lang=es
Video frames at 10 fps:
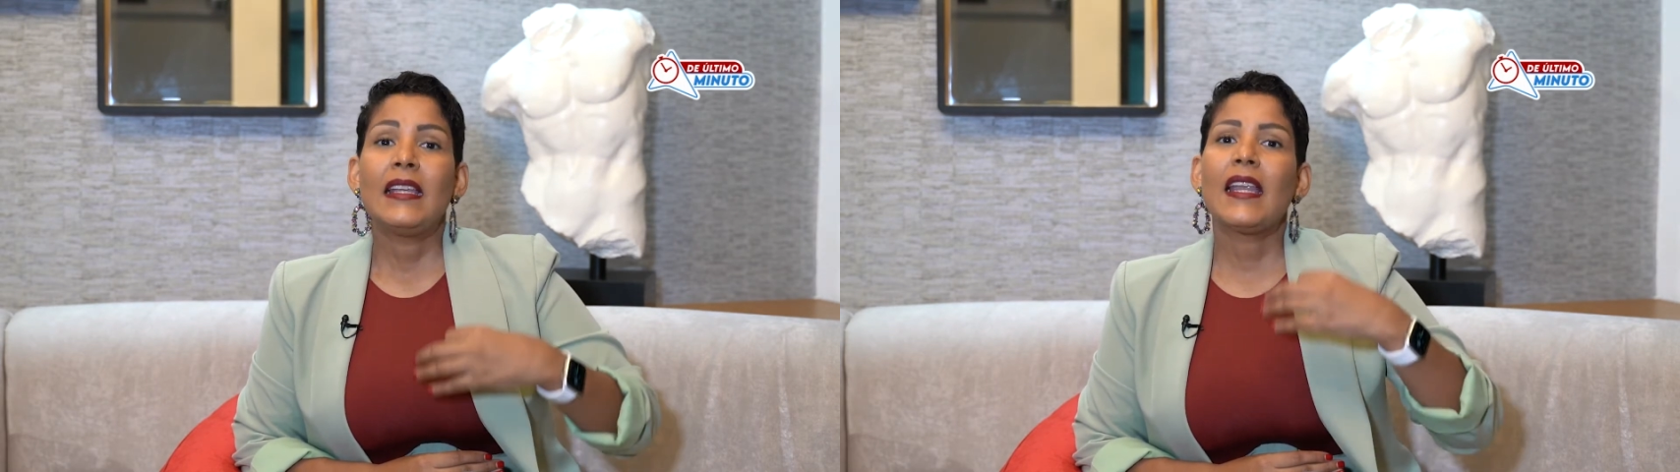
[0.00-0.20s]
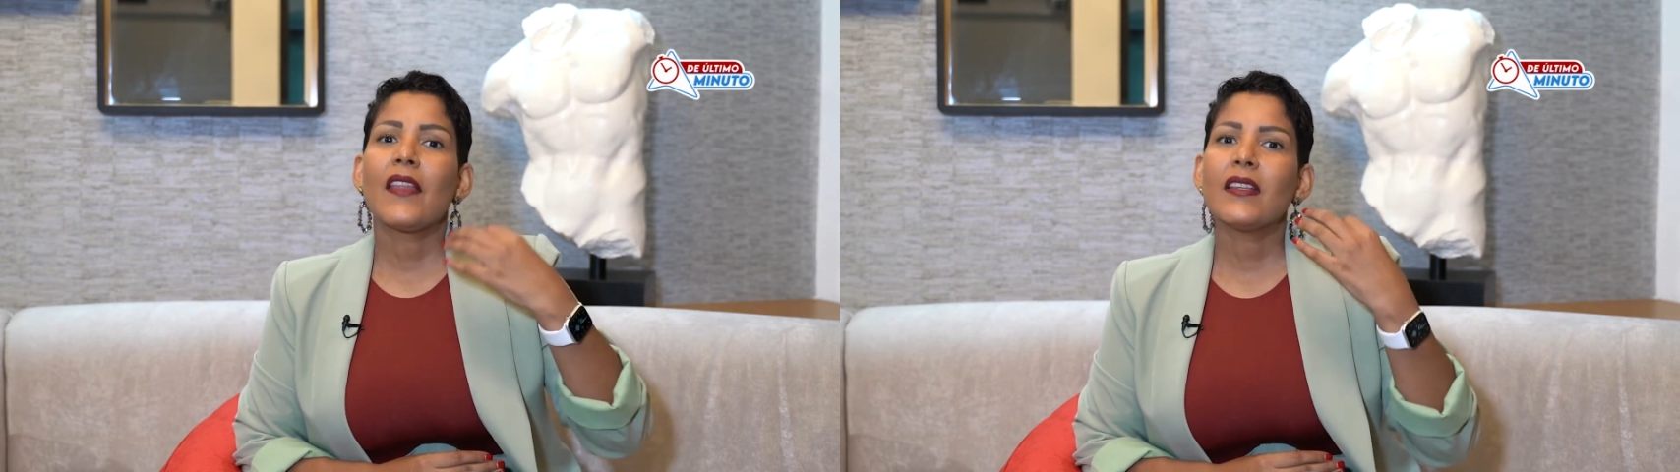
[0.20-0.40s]

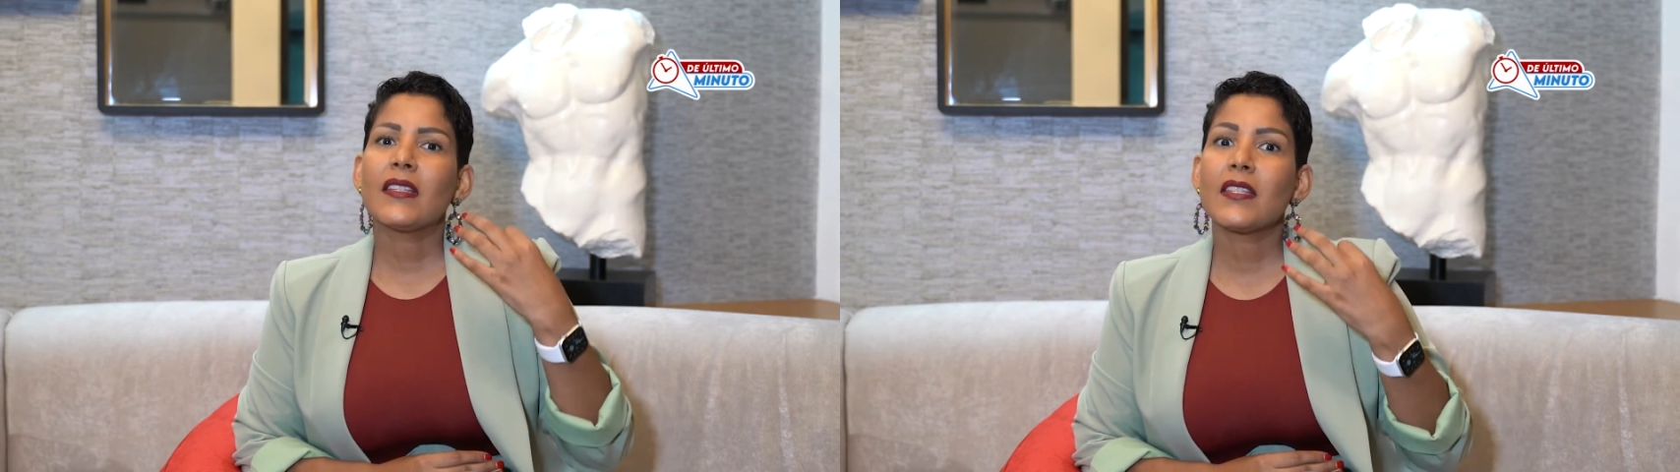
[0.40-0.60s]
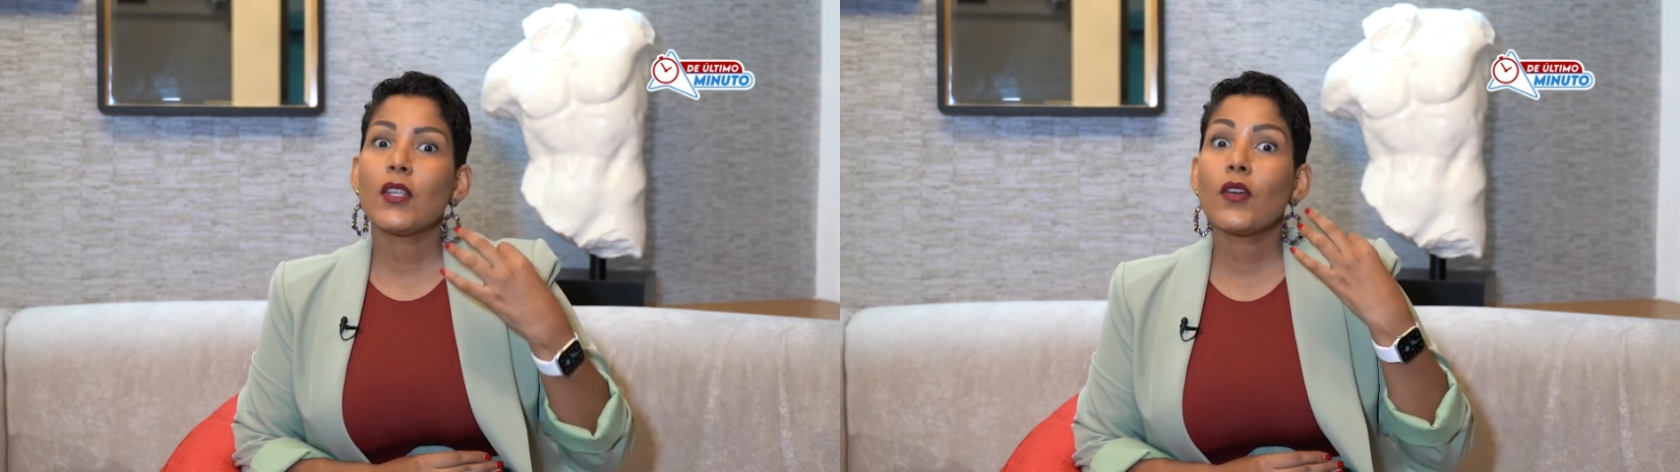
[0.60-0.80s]
La
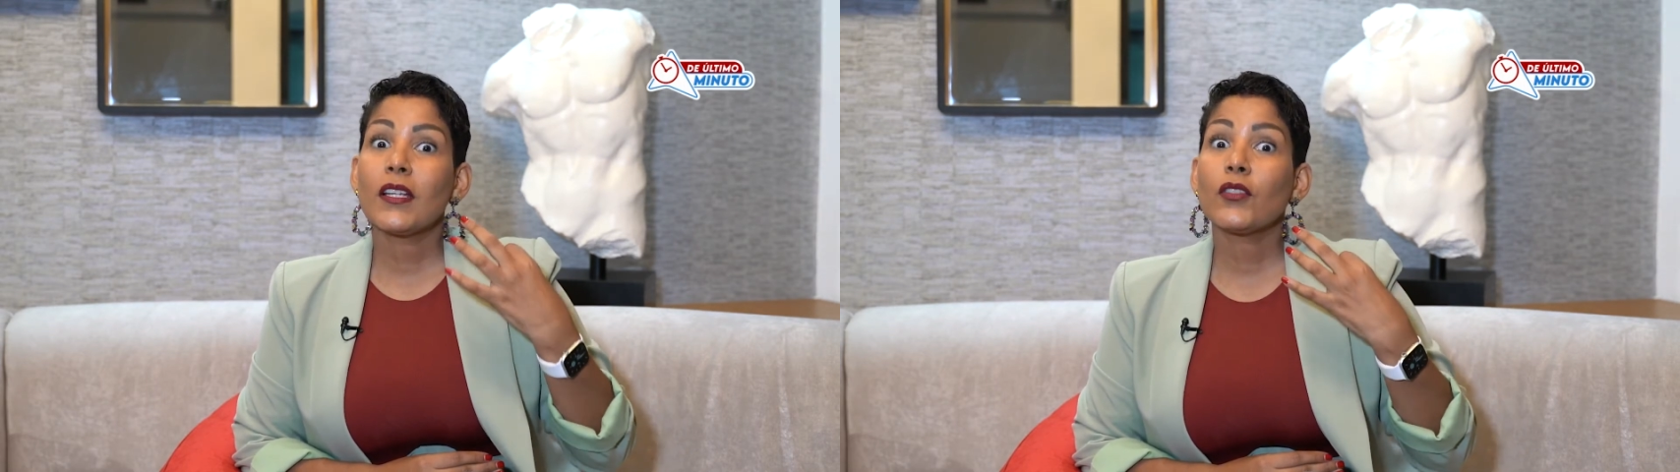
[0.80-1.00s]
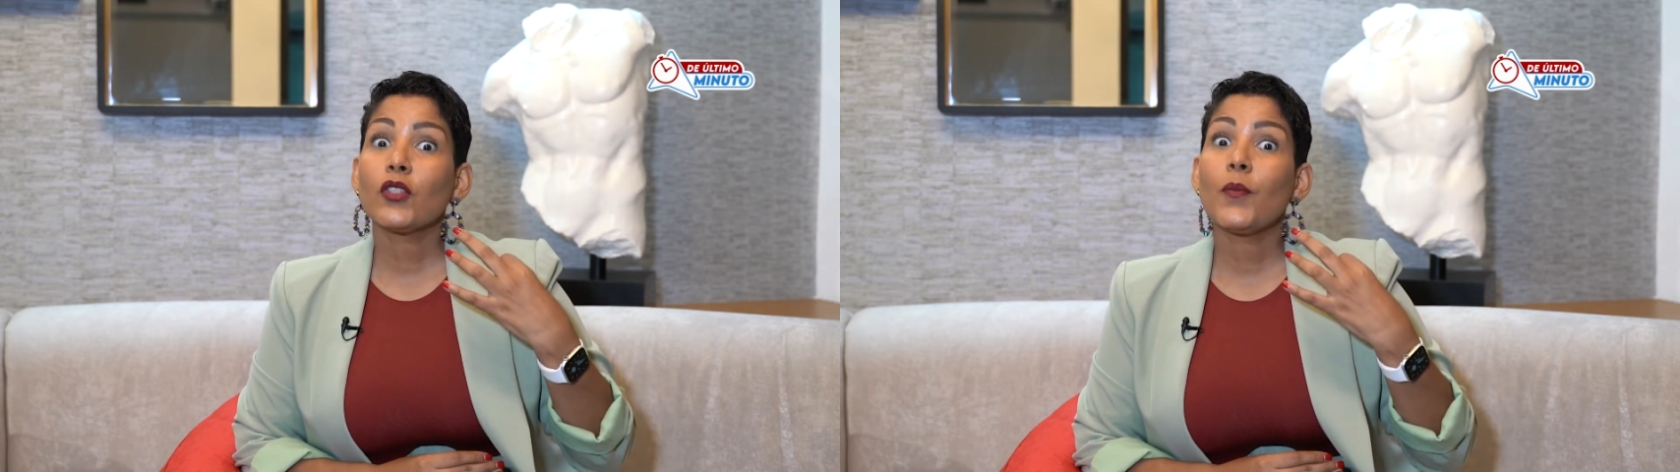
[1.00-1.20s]
decisión
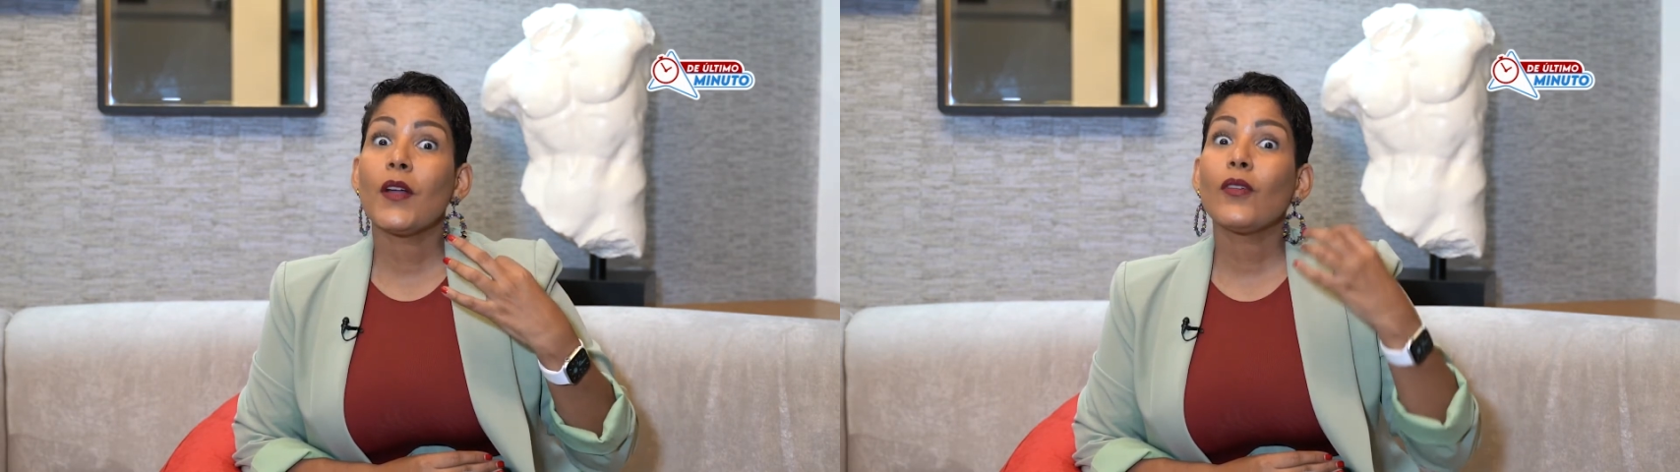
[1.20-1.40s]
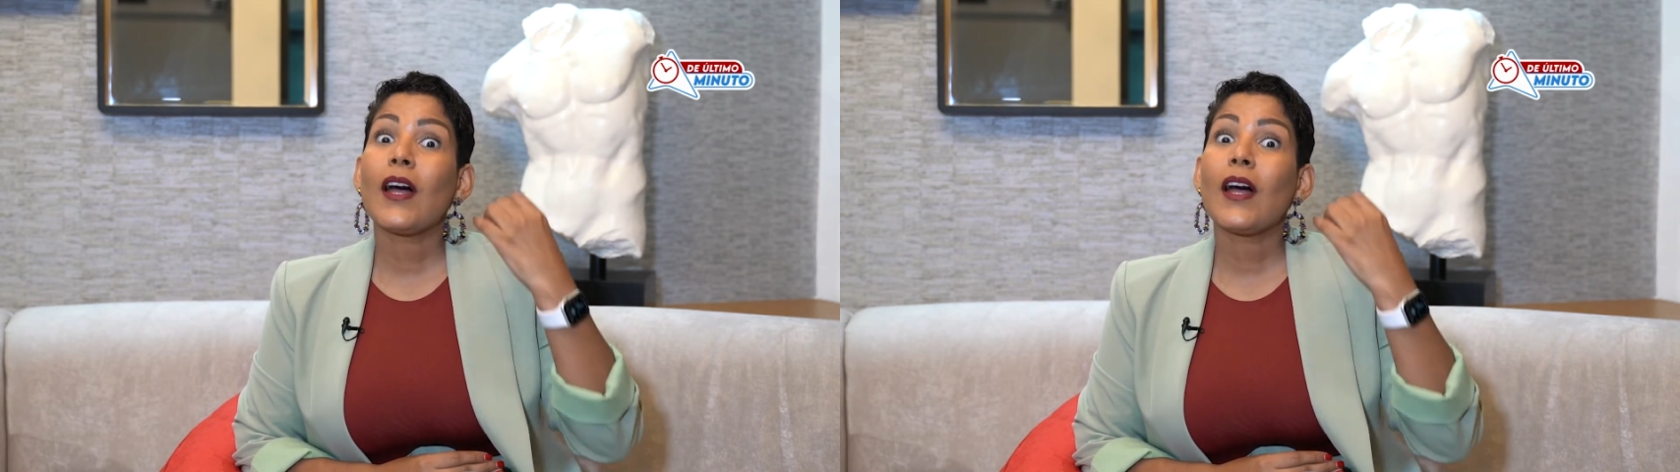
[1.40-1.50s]
que estoy tomando,